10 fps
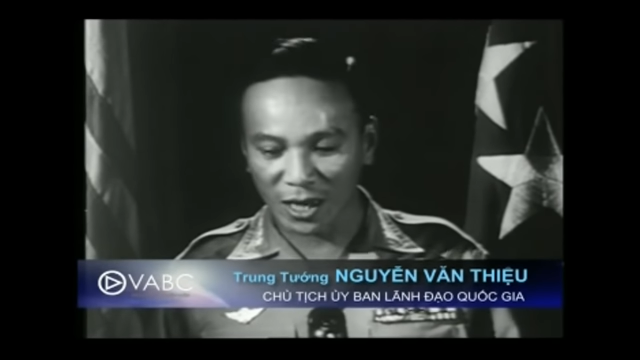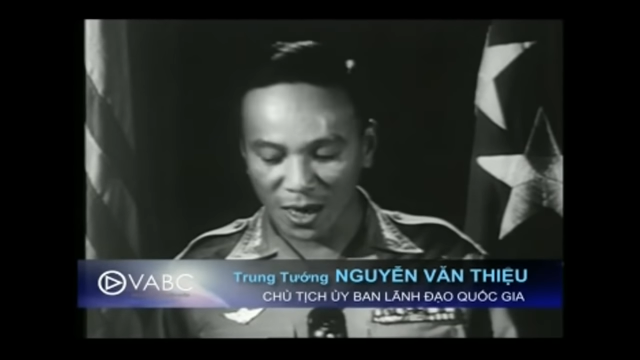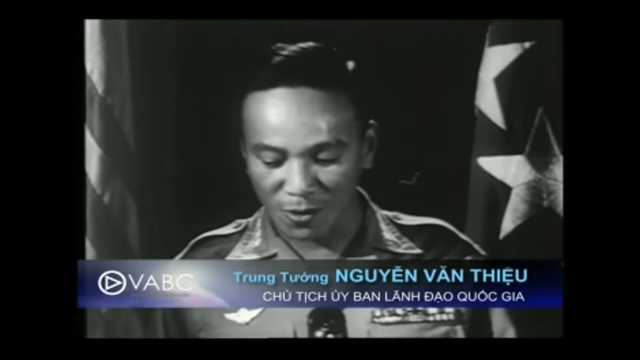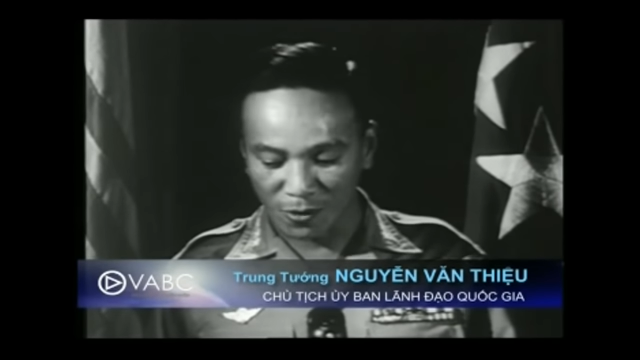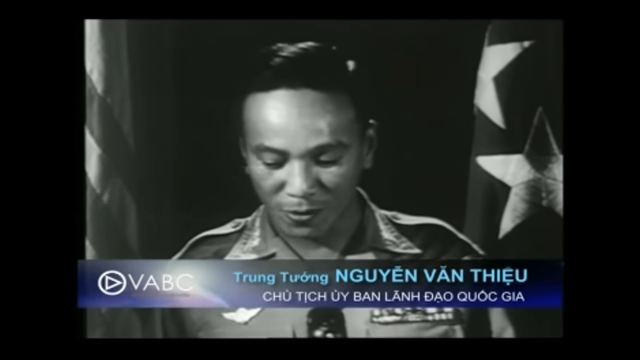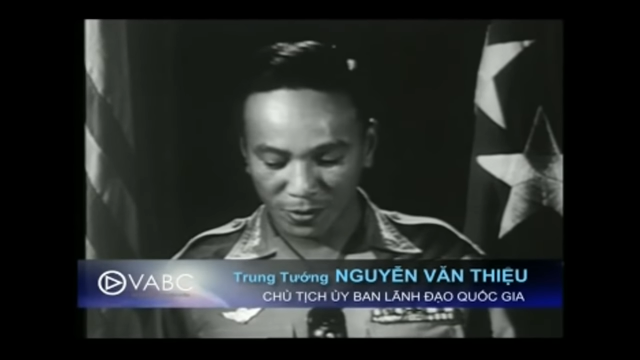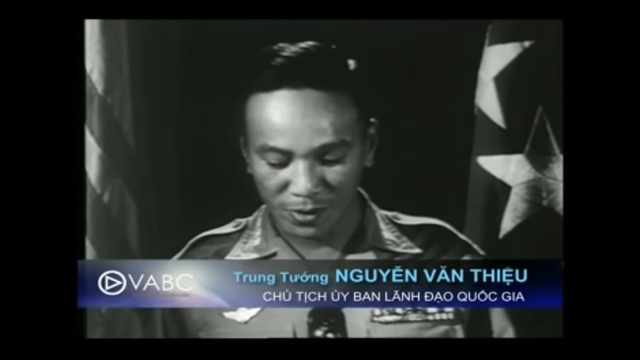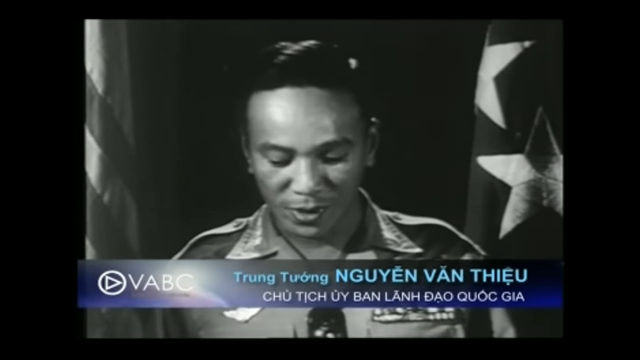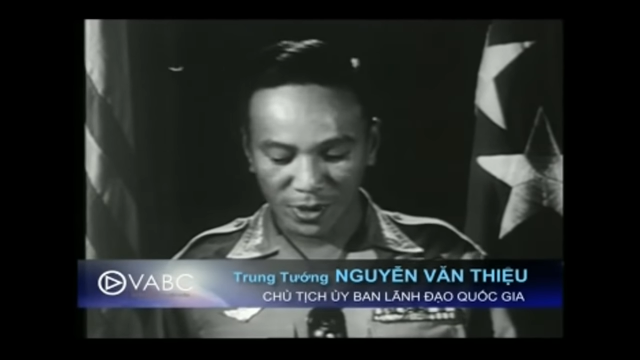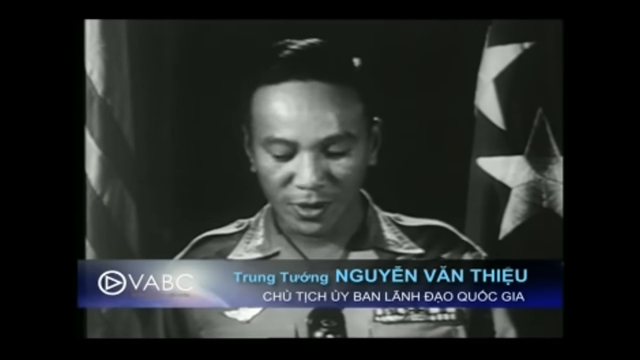sau
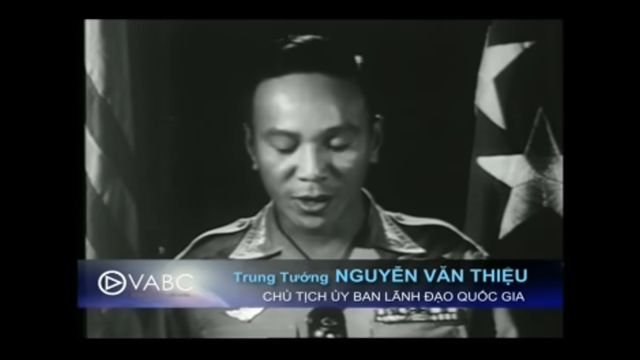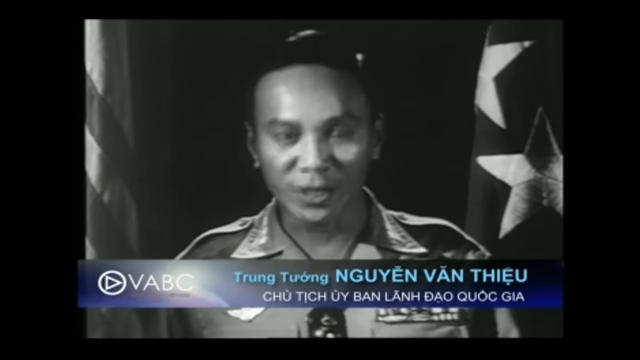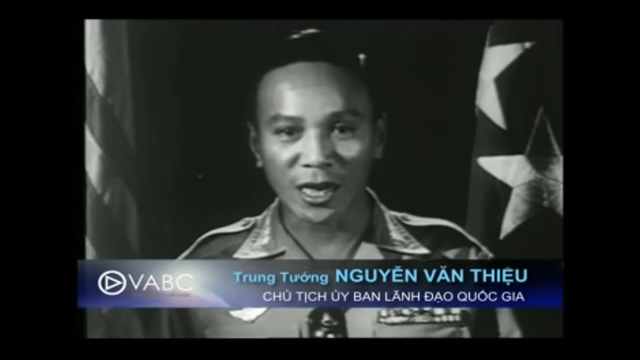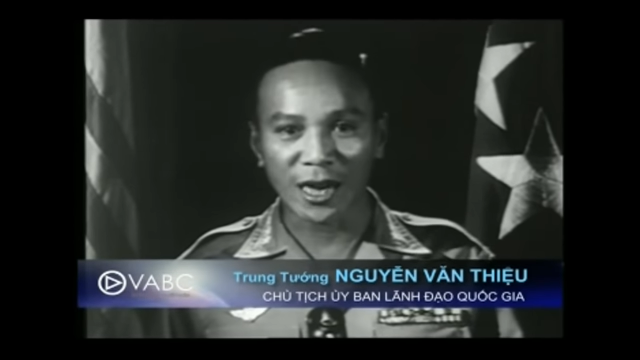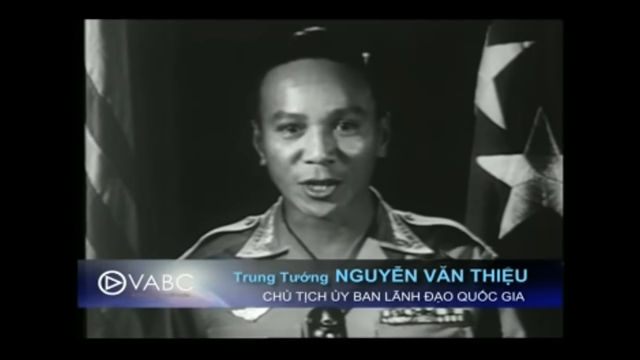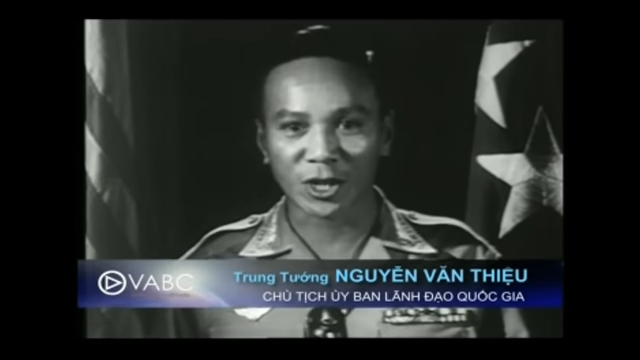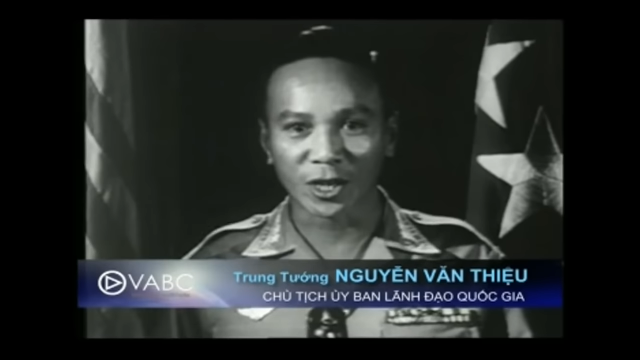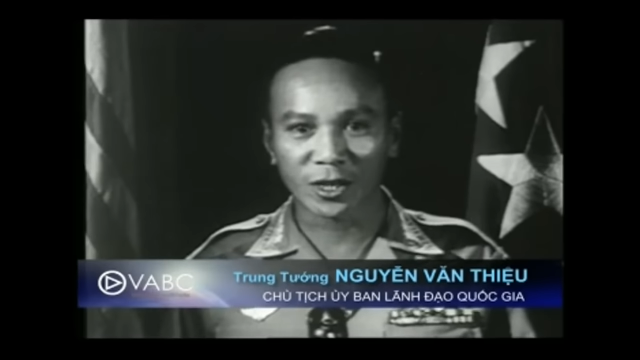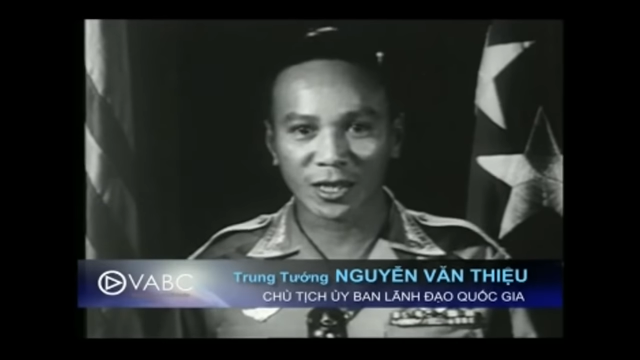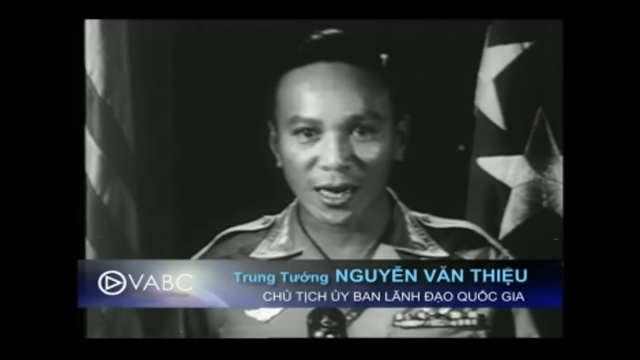những trang
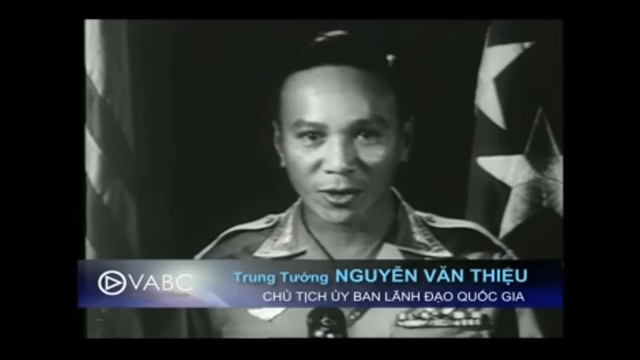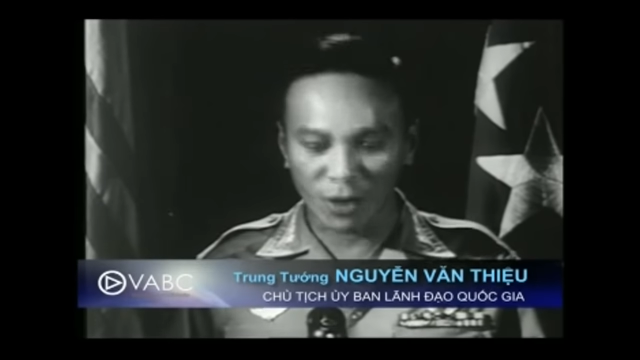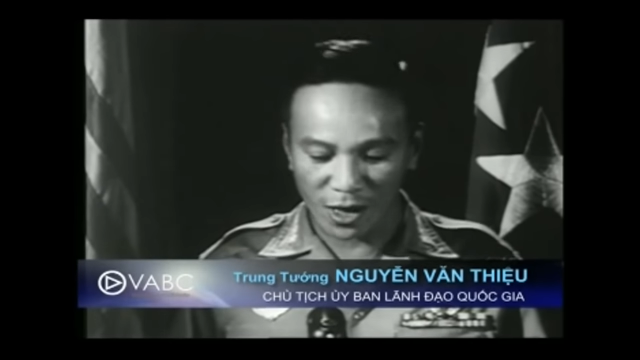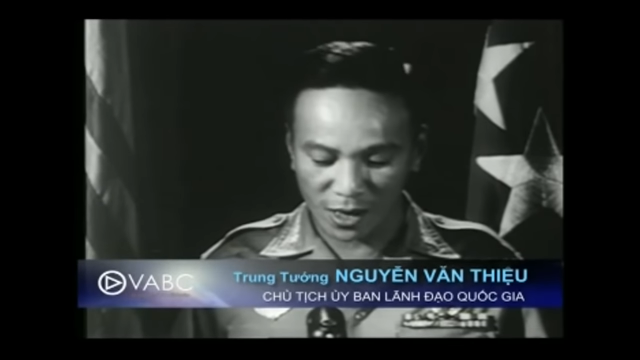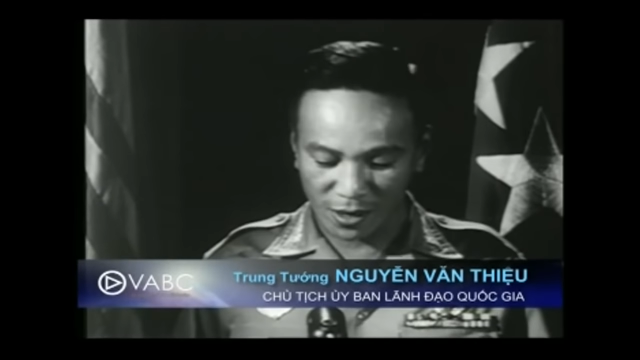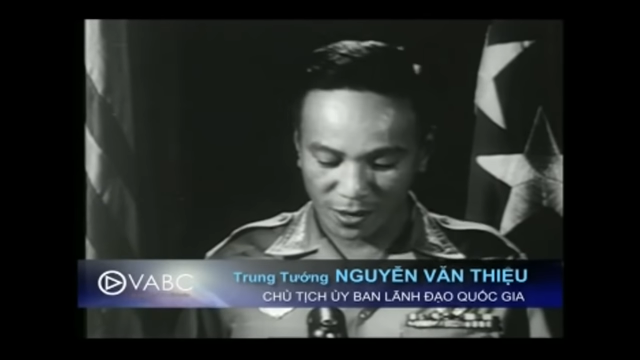sử sáng chói